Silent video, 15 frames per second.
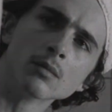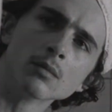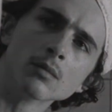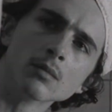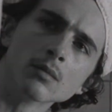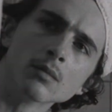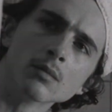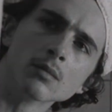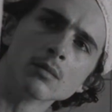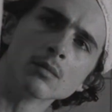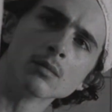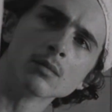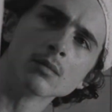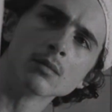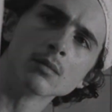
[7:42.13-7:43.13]
dass
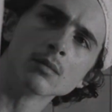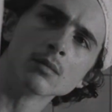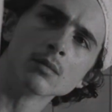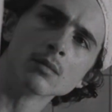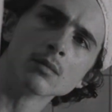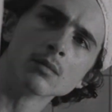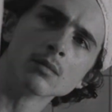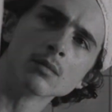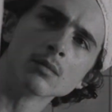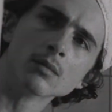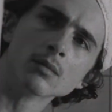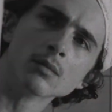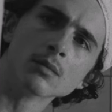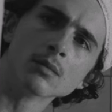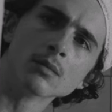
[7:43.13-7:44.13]
alles
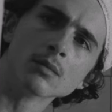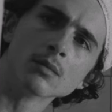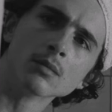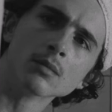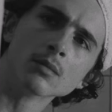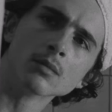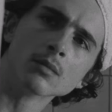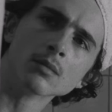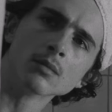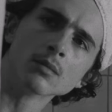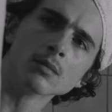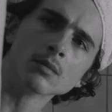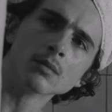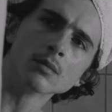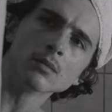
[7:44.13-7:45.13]
gemeinsam
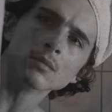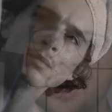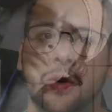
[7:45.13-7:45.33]
untergeht.